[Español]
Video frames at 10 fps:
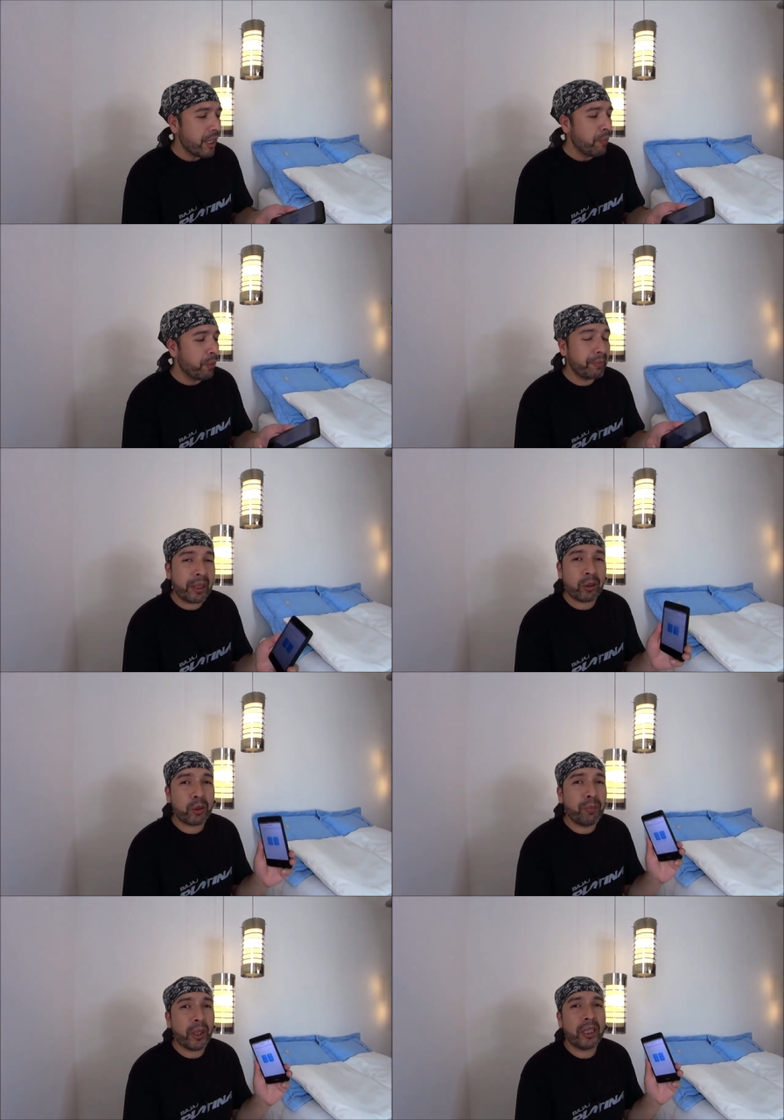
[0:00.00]
pues me
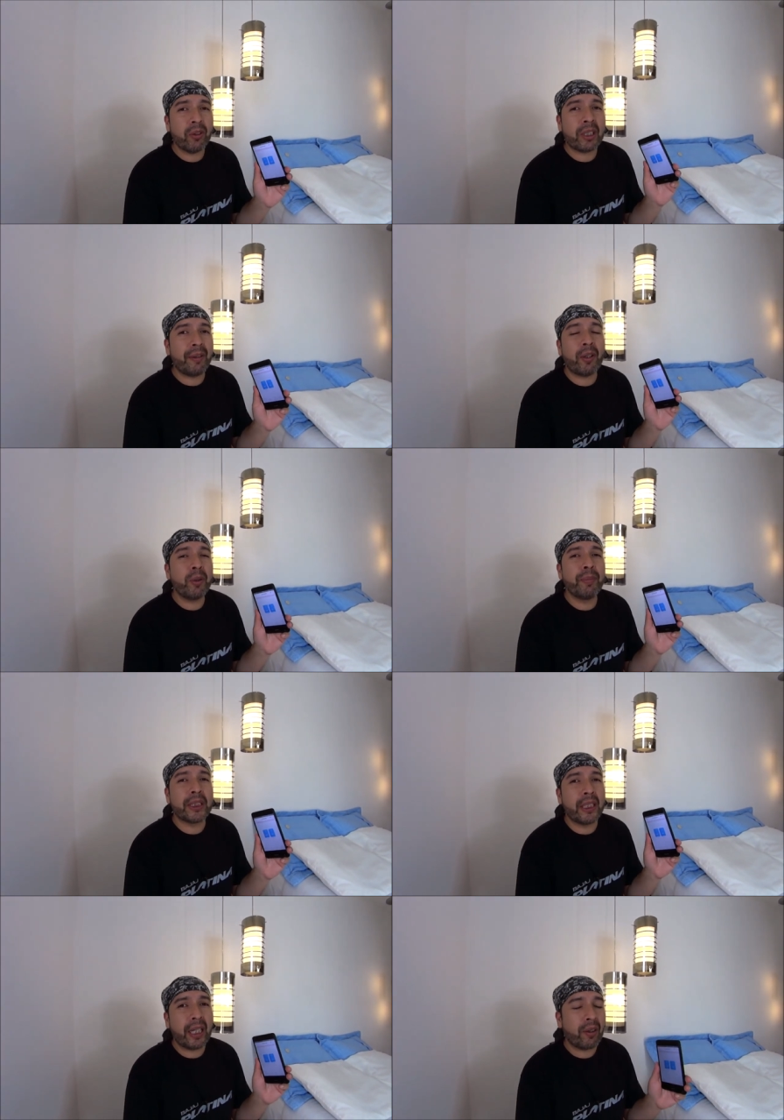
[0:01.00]
costó un poquito de trabajo
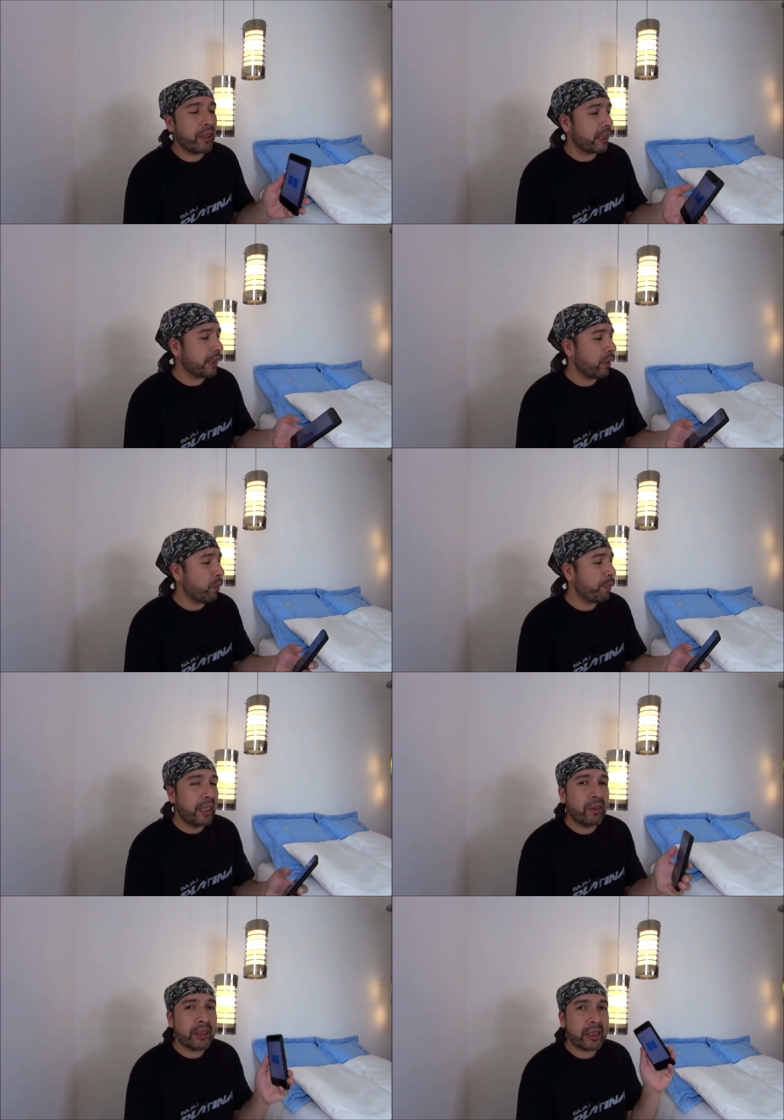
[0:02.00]
investigarlo y hacerlo,
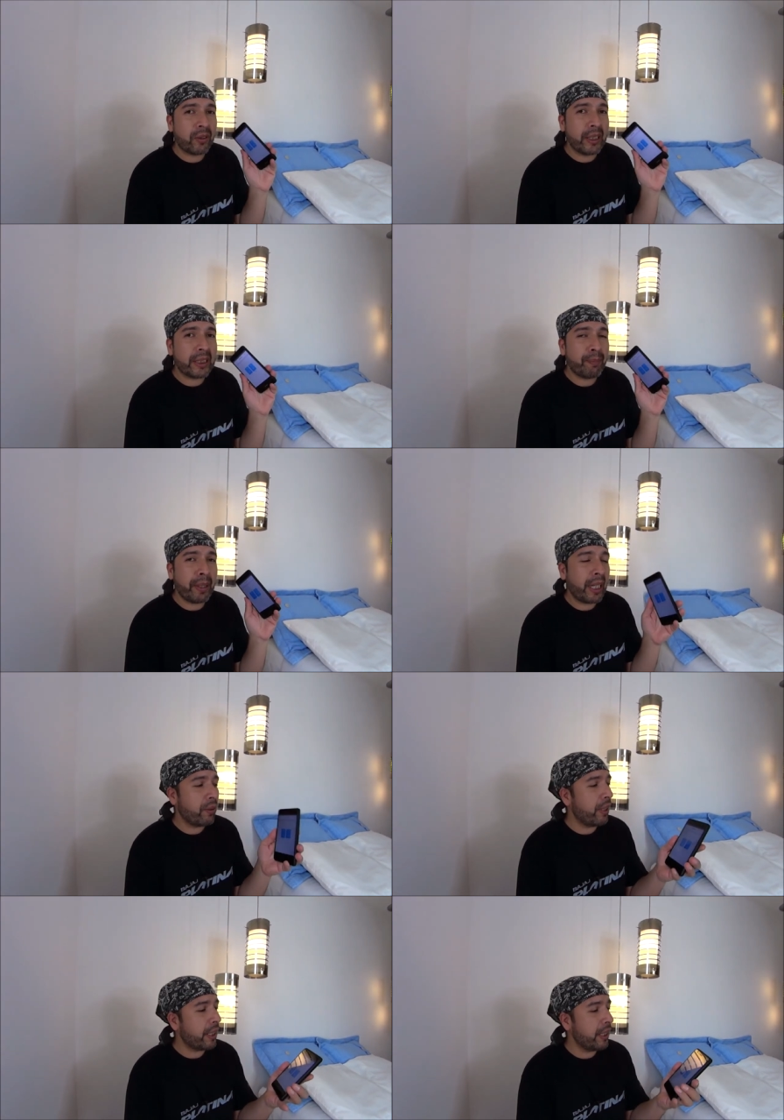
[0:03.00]
pero entonces con este
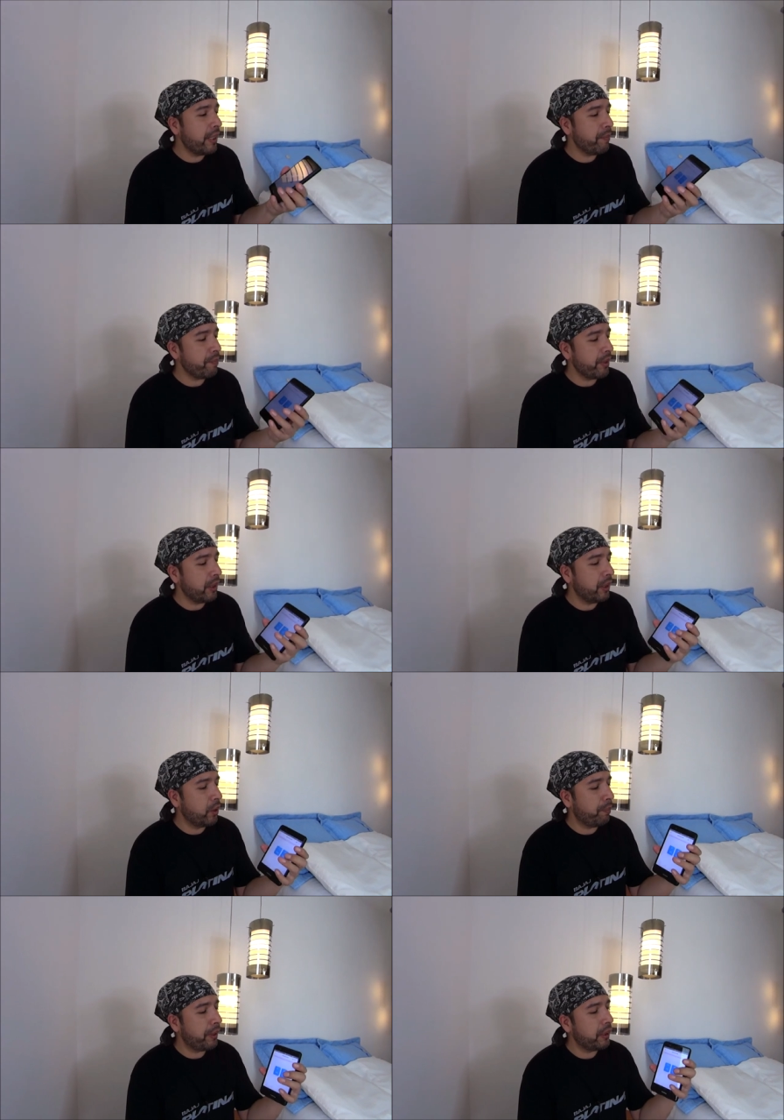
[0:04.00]
apagador aquí, si
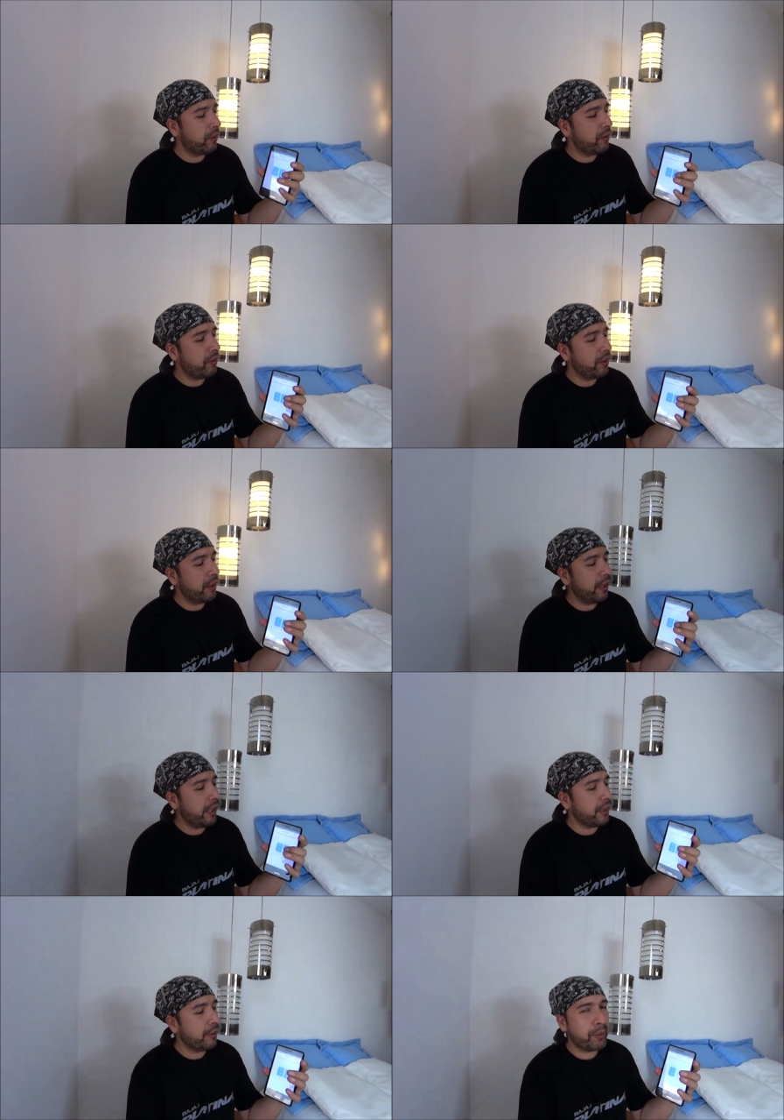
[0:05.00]
yo presiono
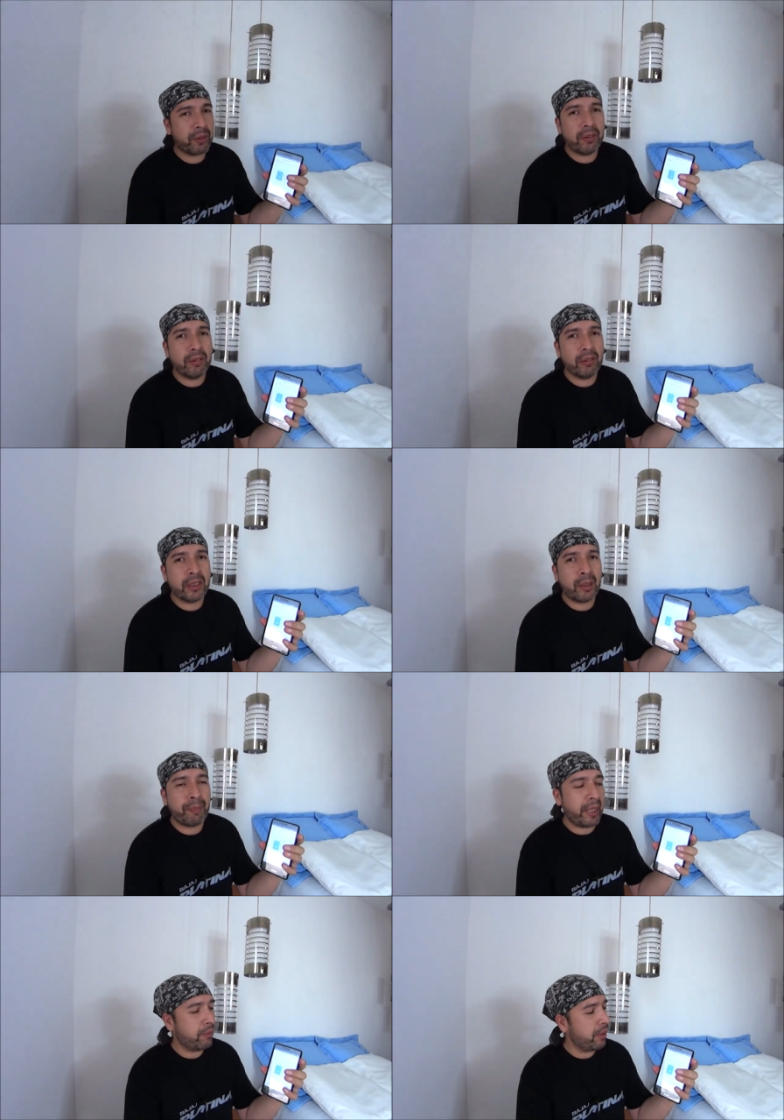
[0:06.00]
este botón, se
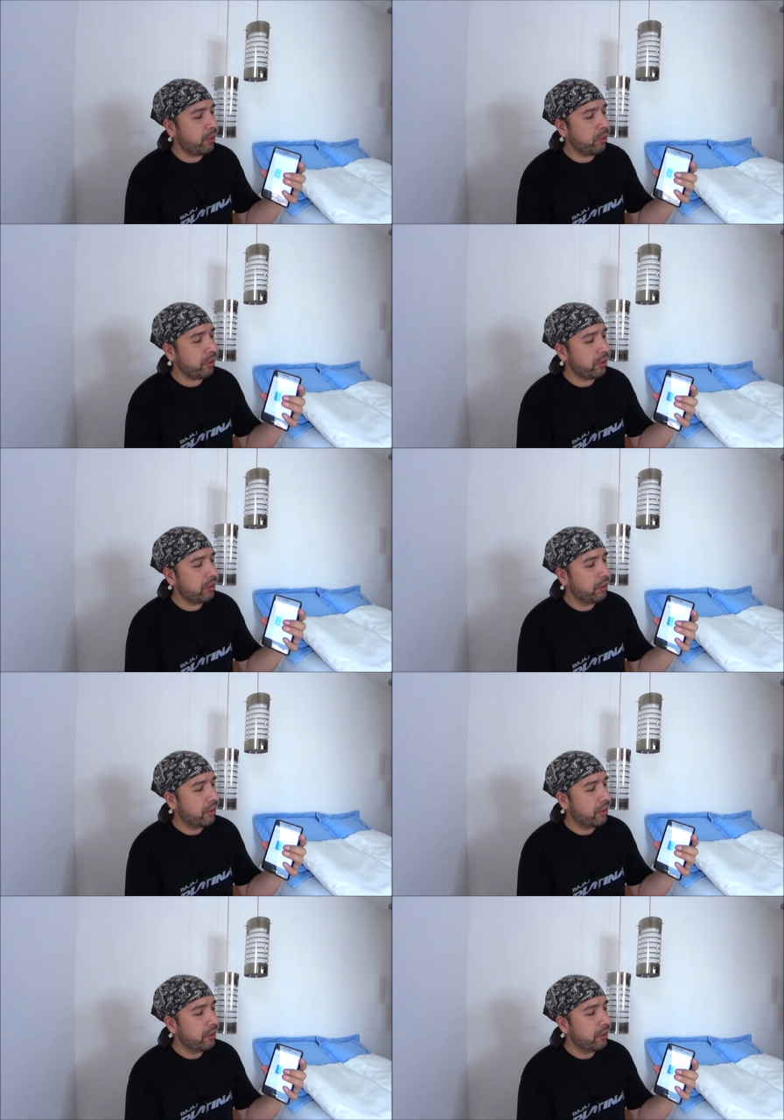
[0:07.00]
apaga una luz,